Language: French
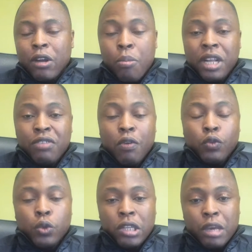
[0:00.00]
compagnies vont
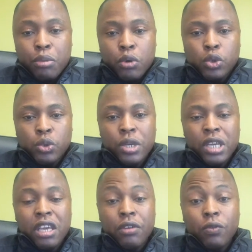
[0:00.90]
vous donner des
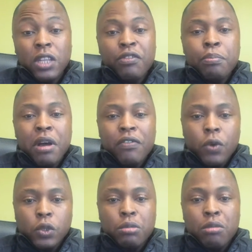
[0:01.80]
produits et vous n'avez pas
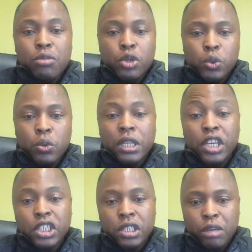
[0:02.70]
forcément besoin
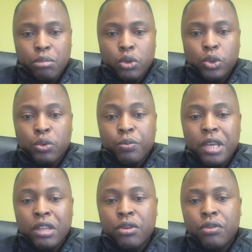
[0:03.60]
d'acheter des produits ou
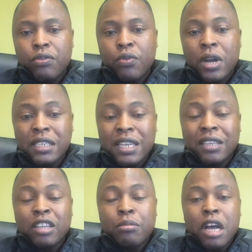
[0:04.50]
bien de vous casser
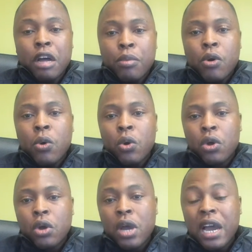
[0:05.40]
la tête par rapport
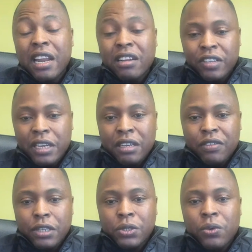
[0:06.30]
à la
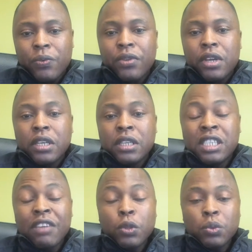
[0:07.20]
livraison.
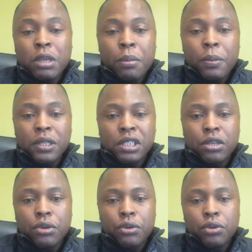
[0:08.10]
Ça veut tout simplement
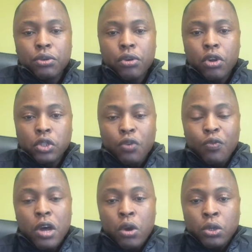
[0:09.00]
dire que lorsque
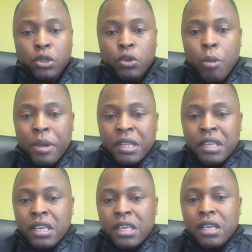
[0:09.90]
vous rencontrez une
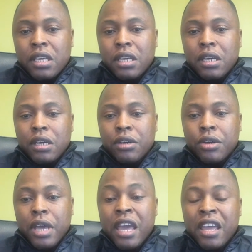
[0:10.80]
compagnie qui
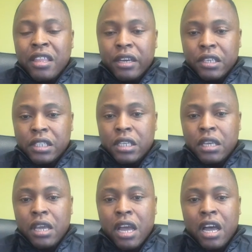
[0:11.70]
euh, est
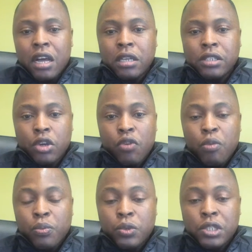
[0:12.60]
intéressée à ce que
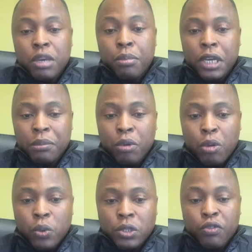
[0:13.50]
vous puissiez
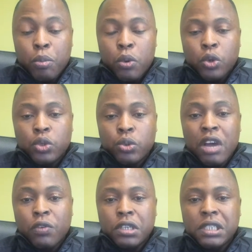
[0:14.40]
proposer vos produits
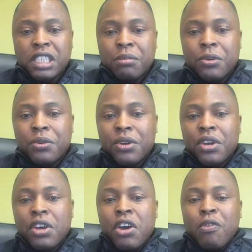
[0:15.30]
à votre cible,
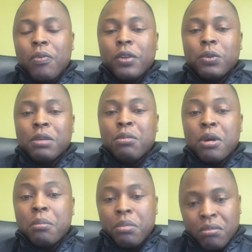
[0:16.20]
vous pouvez tout
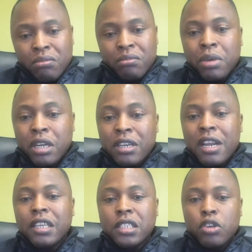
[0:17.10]
simplement prendre
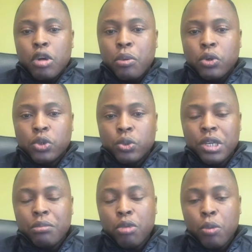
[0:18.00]
la liste de leurs
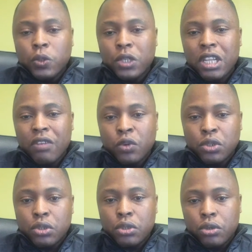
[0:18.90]
produits, proposés dans
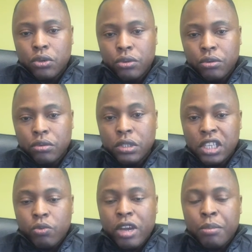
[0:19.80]
votre euh,
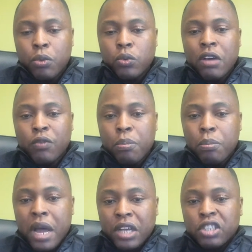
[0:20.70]
site web ou dans vos
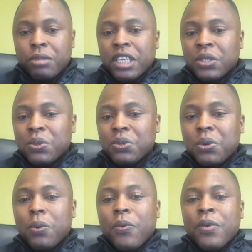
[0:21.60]
pages de médias
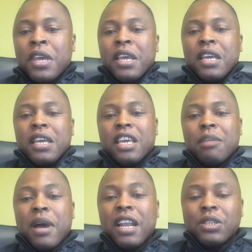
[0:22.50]
sociaux.
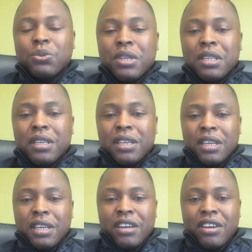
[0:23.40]
Et par la suite,
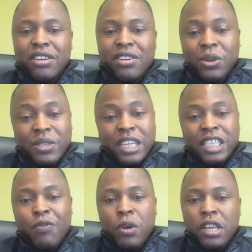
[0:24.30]
euh, lorsque les
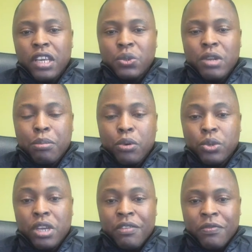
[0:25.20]
gens vont cliquer sur les
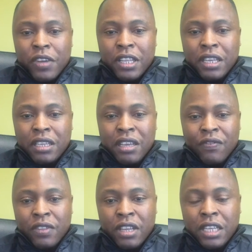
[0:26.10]
produits et faire
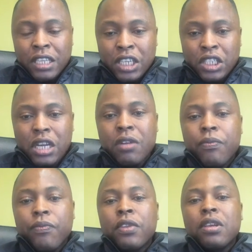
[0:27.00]
des, achats,
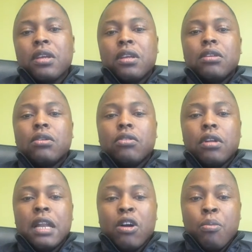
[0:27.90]
donc
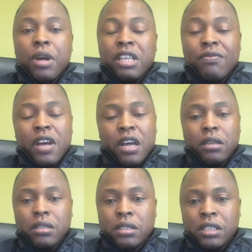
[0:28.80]
la compagnie
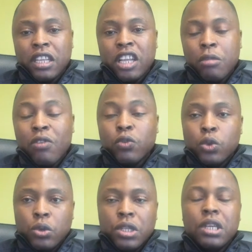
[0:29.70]
va certainement vous
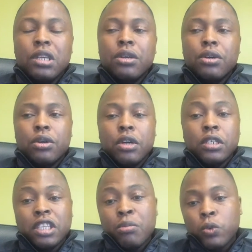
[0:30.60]
donner euh, un
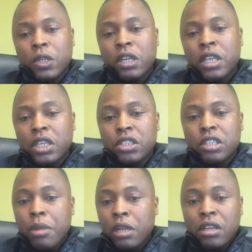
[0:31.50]
certain pourcentage
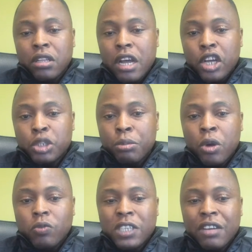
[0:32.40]
dépendant de l'arrangement
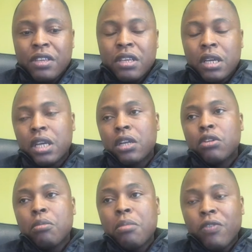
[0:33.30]
que vous avez.
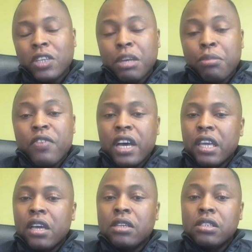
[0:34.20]
Donc parfois ça peut
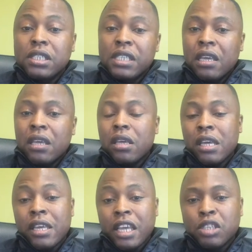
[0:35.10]
varier entre 5
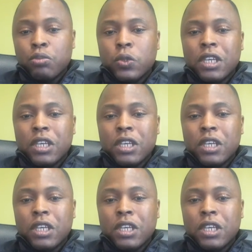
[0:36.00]
et 15